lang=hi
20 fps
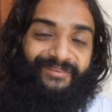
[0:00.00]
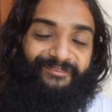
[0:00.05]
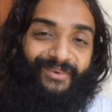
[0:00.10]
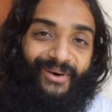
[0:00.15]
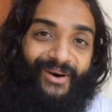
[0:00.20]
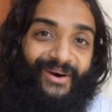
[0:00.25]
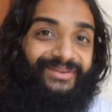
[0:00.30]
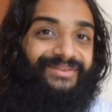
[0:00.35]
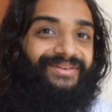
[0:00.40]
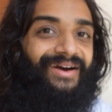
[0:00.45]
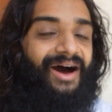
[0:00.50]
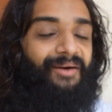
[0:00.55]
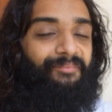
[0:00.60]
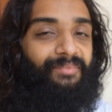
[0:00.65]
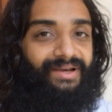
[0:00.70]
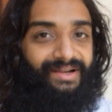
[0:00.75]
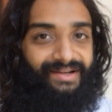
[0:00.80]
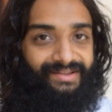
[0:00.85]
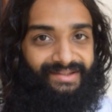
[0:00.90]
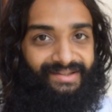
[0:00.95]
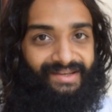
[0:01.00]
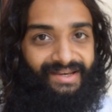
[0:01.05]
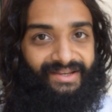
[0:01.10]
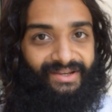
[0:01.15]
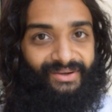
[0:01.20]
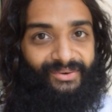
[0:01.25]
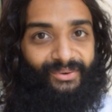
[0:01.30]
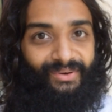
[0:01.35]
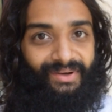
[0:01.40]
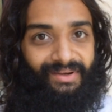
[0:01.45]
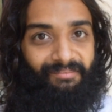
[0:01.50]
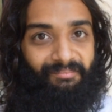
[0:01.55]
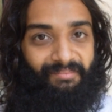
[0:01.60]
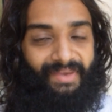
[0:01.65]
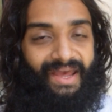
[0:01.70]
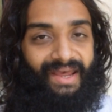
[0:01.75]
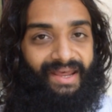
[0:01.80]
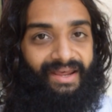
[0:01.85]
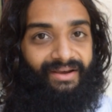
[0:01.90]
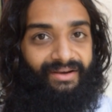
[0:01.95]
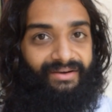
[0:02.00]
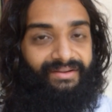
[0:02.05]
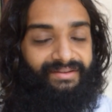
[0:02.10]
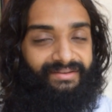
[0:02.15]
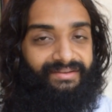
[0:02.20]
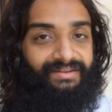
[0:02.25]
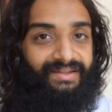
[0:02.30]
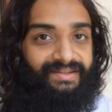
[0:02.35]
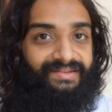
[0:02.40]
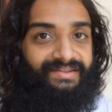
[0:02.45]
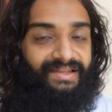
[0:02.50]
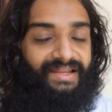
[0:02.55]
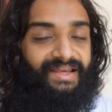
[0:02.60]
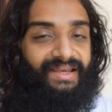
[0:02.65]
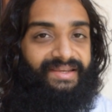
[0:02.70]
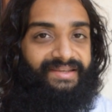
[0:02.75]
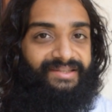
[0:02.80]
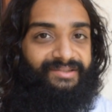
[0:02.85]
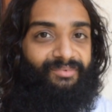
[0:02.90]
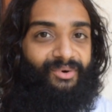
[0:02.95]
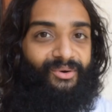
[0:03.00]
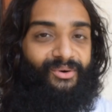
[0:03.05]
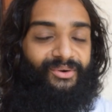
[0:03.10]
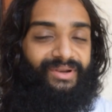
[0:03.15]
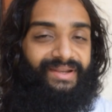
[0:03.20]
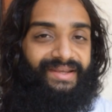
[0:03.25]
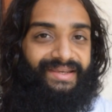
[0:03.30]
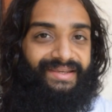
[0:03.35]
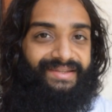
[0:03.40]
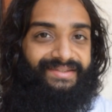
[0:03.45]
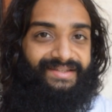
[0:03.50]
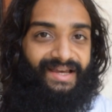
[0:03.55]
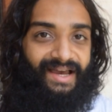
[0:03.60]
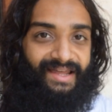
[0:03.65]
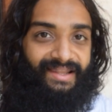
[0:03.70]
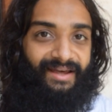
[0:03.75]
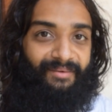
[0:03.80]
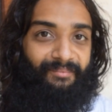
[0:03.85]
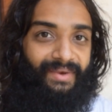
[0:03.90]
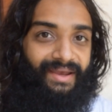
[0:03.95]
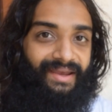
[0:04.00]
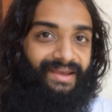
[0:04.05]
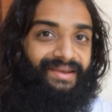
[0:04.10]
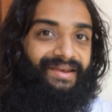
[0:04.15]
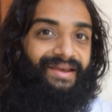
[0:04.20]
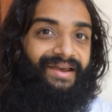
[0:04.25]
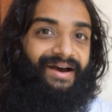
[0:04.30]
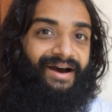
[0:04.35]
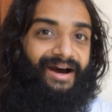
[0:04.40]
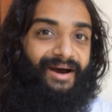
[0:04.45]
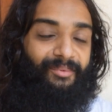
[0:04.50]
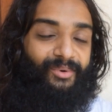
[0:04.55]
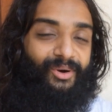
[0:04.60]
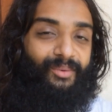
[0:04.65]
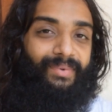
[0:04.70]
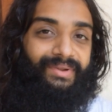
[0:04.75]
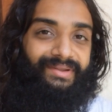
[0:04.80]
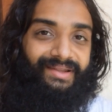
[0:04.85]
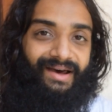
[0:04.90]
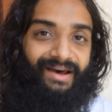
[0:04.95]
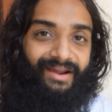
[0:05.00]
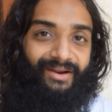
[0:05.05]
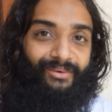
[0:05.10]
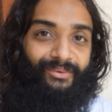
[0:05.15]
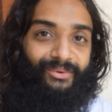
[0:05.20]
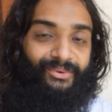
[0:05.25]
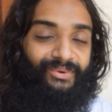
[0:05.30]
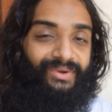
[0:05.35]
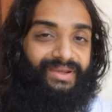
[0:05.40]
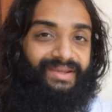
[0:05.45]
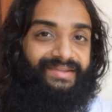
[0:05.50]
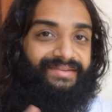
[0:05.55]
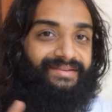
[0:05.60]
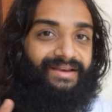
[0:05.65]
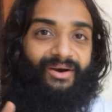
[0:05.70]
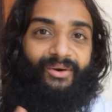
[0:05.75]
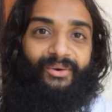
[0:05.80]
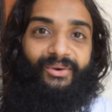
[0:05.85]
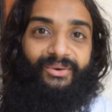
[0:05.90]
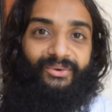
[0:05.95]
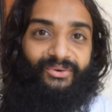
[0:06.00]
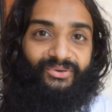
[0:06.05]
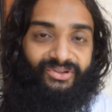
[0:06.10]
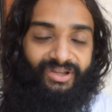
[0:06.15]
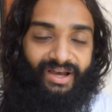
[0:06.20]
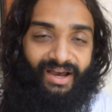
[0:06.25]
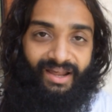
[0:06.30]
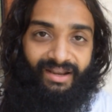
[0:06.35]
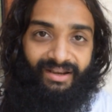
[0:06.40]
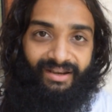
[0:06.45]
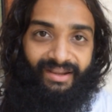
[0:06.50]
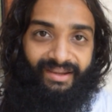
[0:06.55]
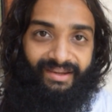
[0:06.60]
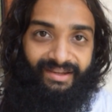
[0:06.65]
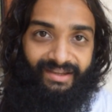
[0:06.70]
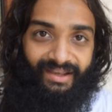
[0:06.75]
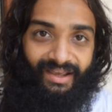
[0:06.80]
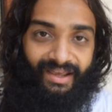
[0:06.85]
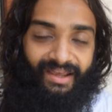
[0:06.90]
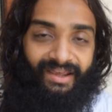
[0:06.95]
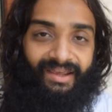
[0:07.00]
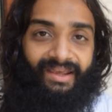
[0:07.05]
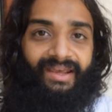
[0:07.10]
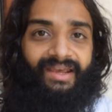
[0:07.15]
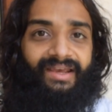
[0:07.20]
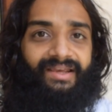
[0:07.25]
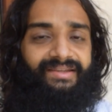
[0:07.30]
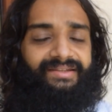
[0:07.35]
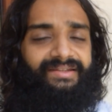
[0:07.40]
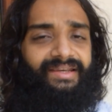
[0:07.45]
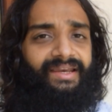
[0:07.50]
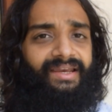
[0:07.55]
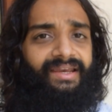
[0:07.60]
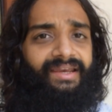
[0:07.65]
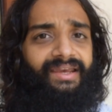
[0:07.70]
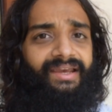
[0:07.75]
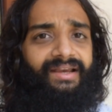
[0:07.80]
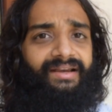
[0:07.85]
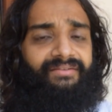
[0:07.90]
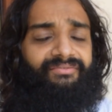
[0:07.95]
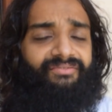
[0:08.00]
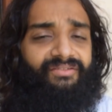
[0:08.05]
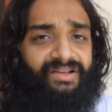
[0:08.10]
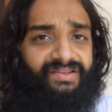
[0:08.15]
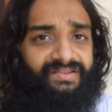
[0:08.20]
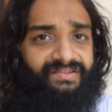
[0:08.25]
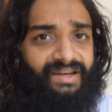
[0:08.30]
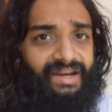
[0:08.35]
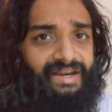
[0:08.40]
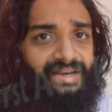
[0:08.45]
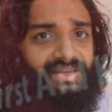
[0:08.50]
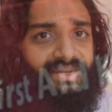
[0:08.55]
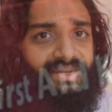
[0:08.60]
बहुत काम करती है ये गोली मैं इसलिए इस भूगोली की ज़्यादा मैं आपको बता रहा हूँ क्योंकि इसका कोई नुकसान नहीं है ये एक फ़र्स्ट एड